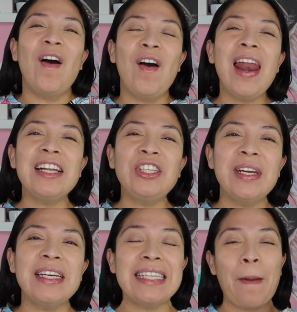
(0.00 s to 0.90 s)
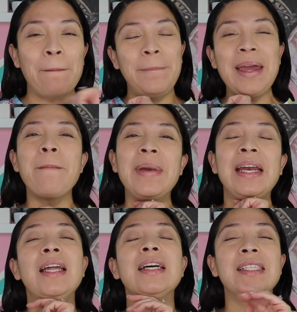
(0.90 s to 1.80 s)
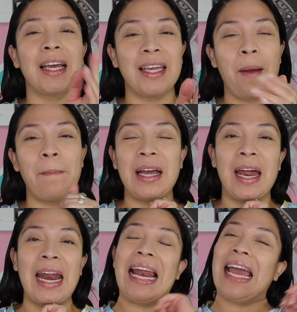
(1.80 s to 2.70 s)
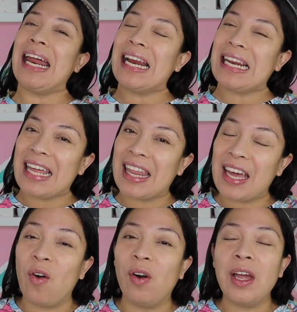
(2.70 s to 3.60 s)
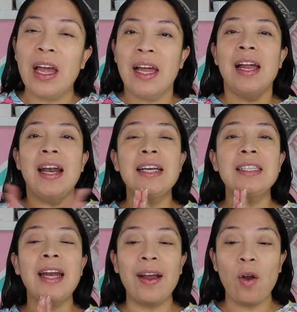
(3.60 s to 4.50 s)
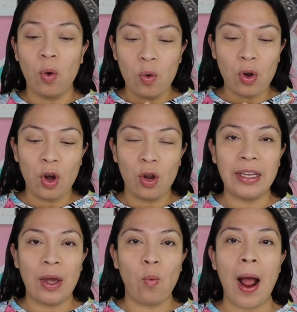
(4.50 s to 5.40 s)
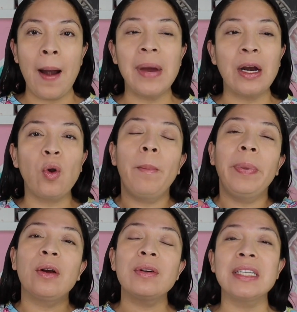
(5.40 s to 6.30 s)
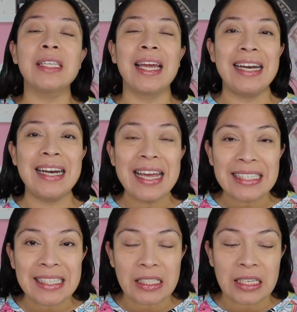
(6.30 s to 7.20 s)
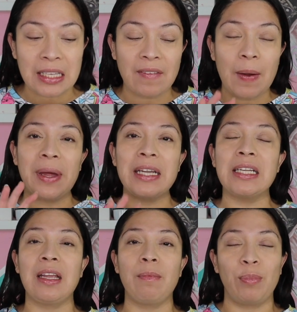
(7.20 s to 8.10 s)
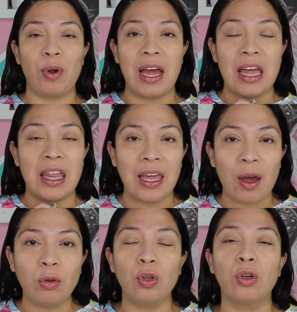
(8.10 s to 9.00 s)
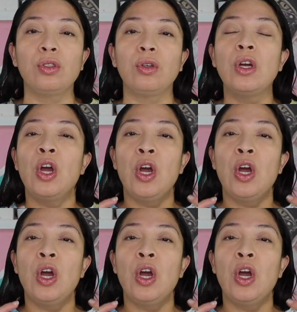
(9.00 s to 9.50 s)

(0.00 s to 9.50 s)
Hola cholis, bienvenidas aquí a mi canal. En el día de hoy les traigo un haul de Walmart. Compré cosas que necesitaba para esta temporada de otoño.